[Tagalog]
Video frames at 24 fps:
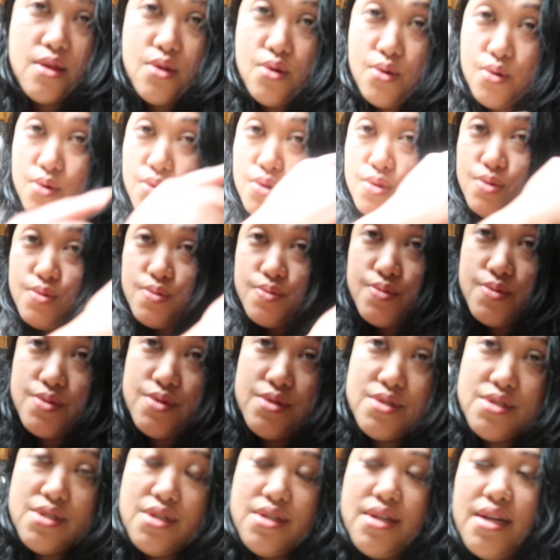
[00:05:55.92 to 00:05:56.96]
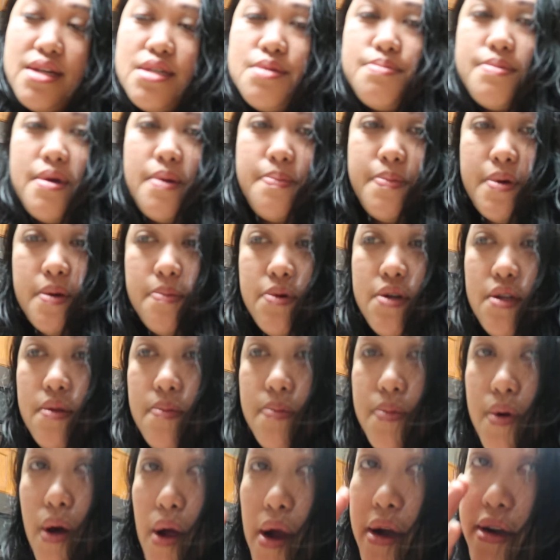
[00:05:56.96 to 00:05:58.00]
nandoon. So, that's my favorite
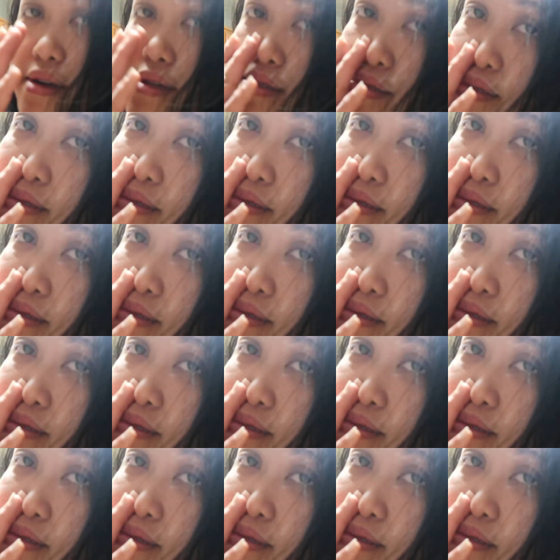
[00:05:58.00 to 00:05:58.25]
part.